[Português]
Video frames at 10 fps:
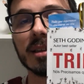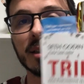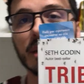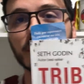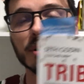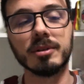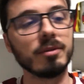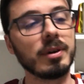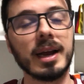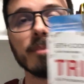Tribos. Já ouviu
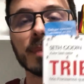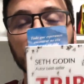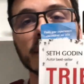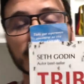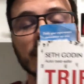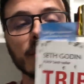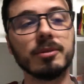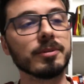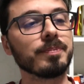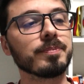falar?
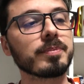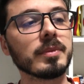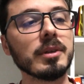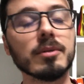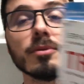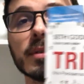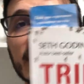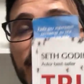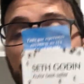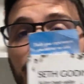Tribos do
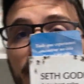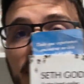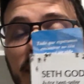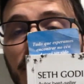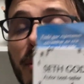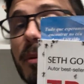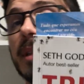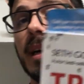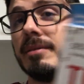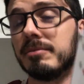Seth Godin, ou
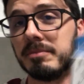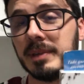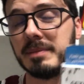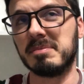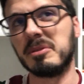Godin, né?